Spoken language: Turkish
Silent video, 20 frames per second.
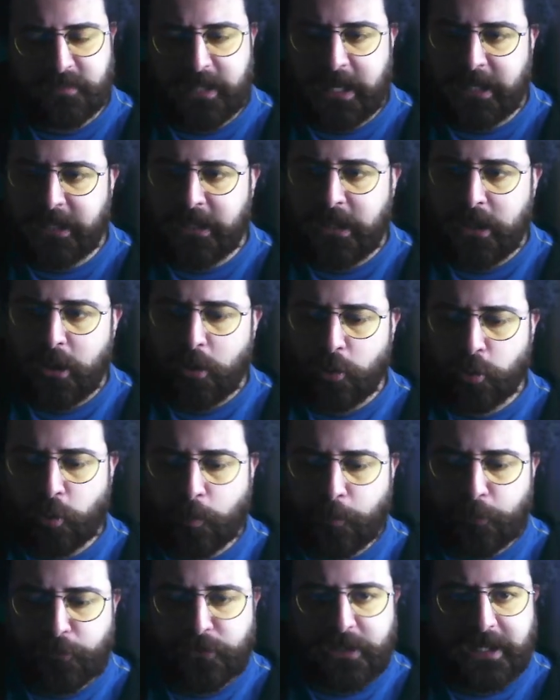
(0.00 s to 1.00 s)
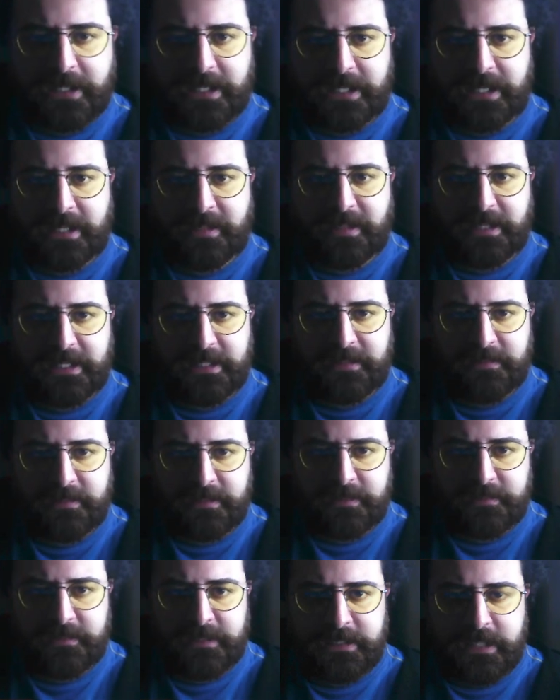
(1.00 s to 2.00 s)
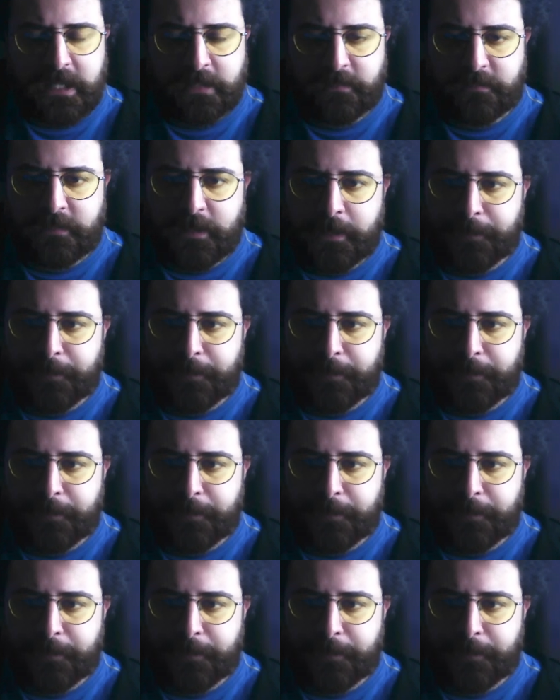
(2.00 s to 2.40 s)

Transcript: Yani topu sağ kanada indirdiğin anda